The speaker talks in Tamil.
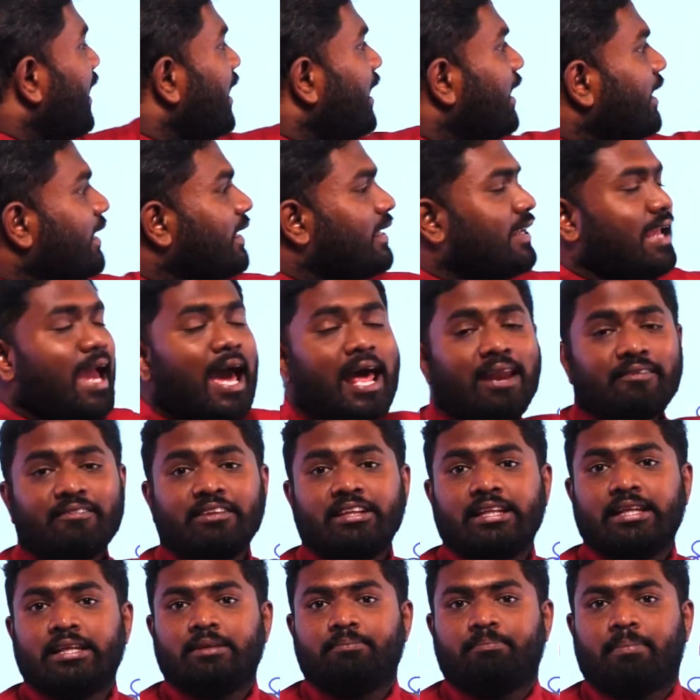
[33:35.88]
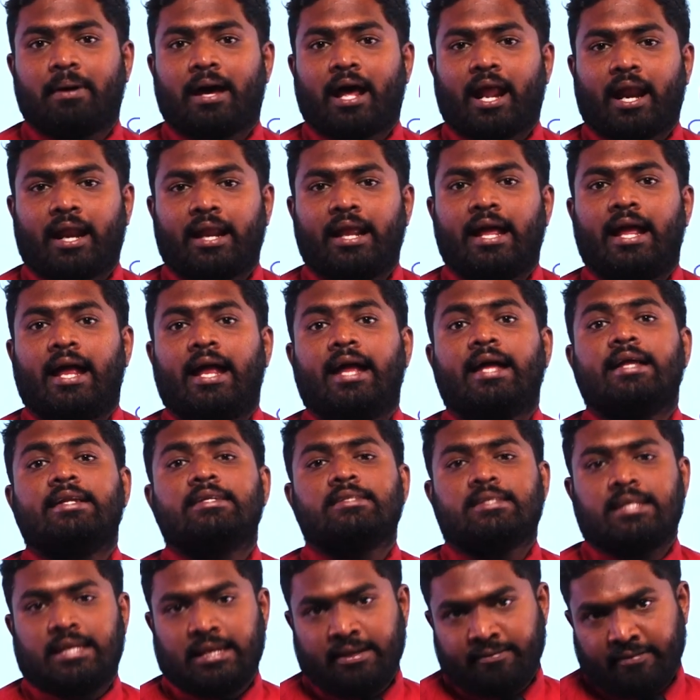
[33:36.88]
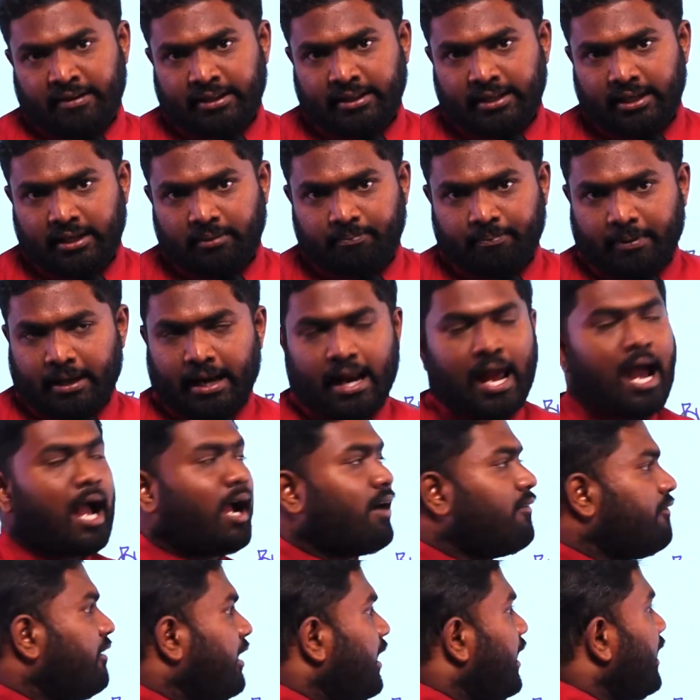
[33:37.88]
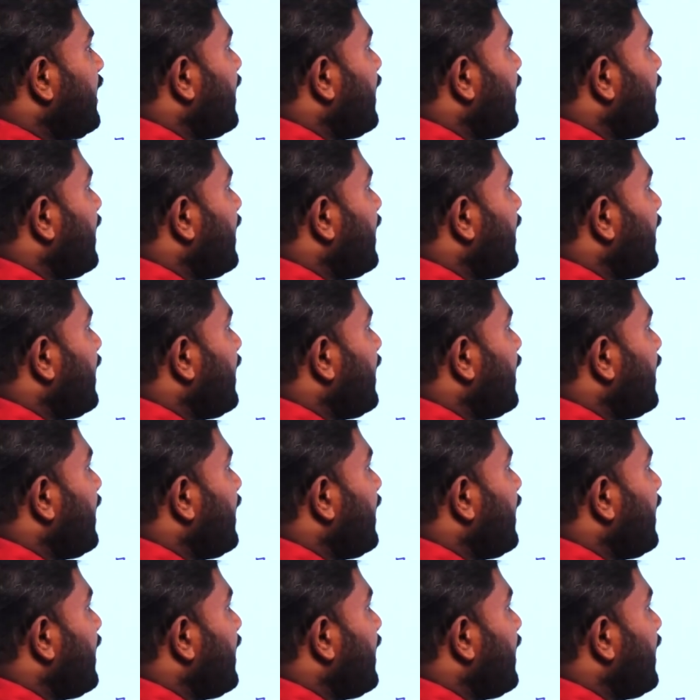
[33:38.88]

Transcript: எங்களுக்கு யார் வந்து நிற்பார் டீ வந்து நிற்பார் ஆகவே